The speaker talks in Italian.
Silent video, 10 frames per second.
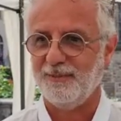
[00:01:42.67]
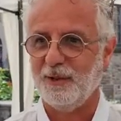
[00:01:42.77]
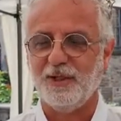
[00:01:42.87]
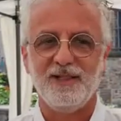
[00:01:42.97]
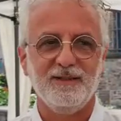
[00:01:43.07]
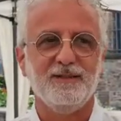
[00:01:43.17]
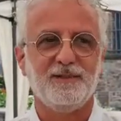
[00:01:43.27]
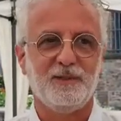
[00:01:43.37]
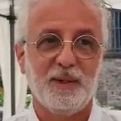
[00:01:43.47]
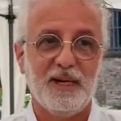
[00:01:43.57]
Poi sì.
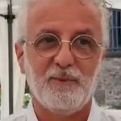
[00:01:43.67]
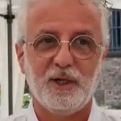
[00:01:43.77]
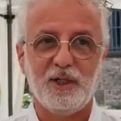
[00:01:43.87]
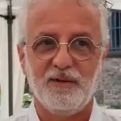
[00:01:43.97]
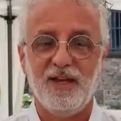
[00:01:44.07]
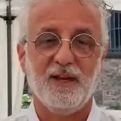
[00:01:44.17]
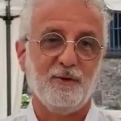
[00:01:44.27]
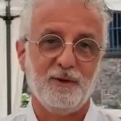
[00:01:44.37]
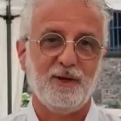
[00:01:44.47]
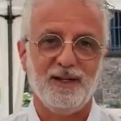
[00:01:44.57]
speriamo che sia
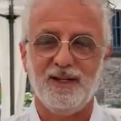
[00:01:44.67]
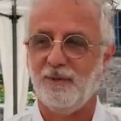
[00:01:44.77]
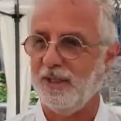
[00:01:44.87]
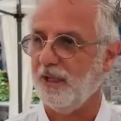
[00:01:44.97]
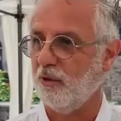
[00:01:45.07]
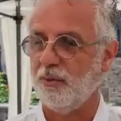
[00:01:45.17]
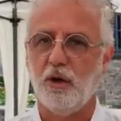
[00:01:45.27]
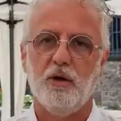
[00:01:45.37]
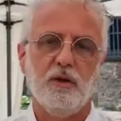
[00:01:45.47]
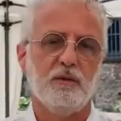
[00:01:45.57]
vero, perché, come dicono,
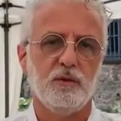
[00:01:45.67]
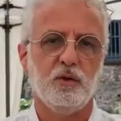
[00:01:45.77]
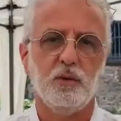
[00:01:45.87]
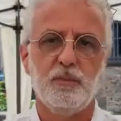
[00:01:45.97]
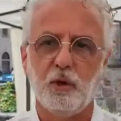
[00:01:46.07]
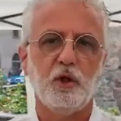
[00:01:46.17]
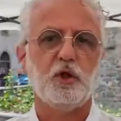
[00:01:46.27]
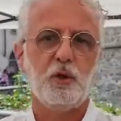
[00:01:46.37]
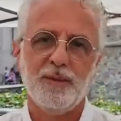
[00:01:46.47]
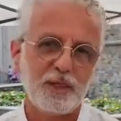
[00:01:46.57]
però sono, i
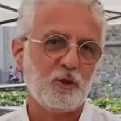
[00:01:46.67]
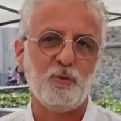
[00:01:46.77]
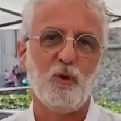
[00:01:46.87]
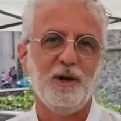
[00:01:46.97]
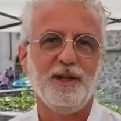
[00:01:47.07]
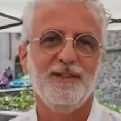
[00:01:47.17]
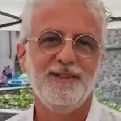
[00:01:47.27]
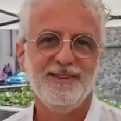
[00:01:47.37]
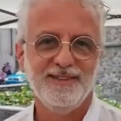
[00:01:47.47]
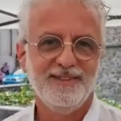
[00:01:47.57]
prodotti sicuramente sono buoni.
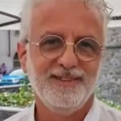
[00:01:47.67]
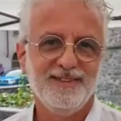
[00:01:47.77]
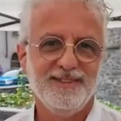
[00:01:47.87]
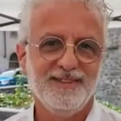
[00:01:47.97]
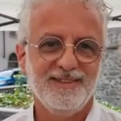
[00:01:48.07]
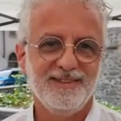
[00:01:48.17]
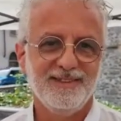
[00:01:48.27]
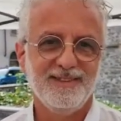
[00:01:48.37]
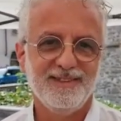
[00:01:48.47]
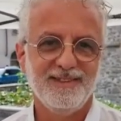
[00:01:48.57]
Ecco, per gli
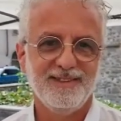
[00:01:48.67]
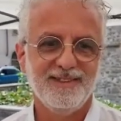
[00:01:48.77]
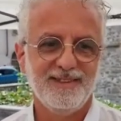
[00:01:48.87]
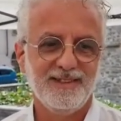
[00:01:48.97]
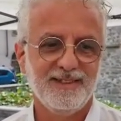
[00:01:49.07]
interessati